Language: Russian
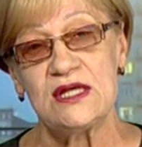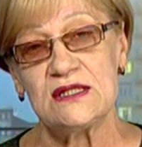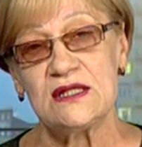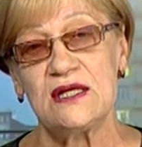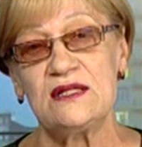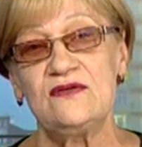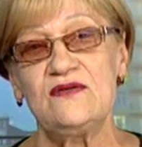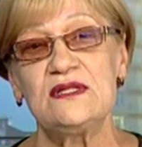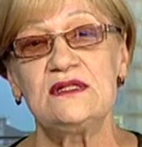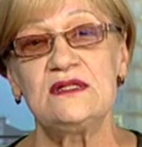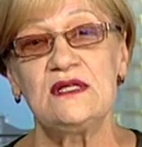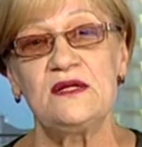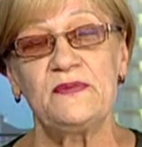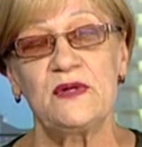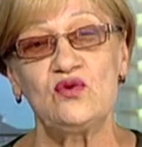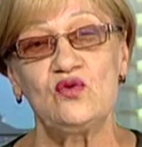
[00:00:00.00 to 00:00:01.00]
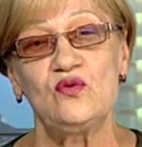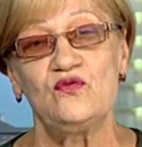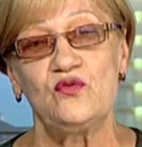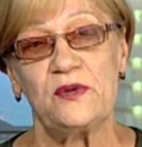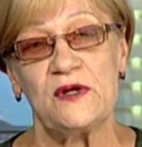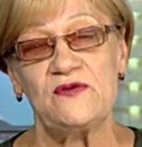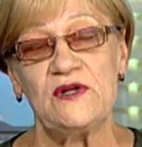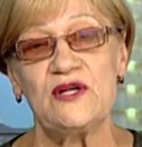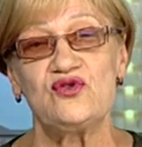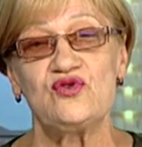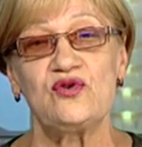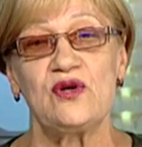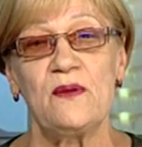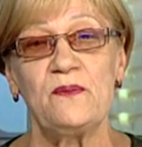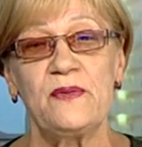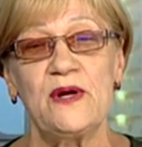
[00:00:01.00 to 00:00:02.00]
Соответственно, и потом в управляющую
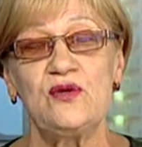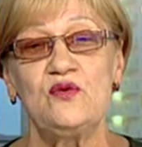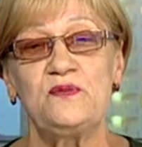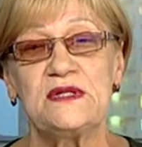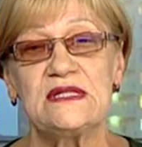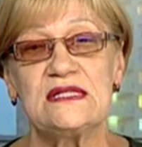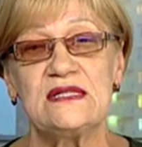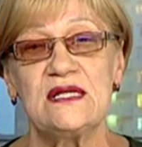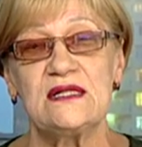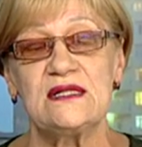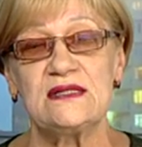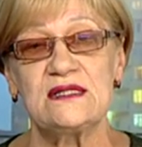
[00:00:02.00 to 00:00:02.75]
компанию председатель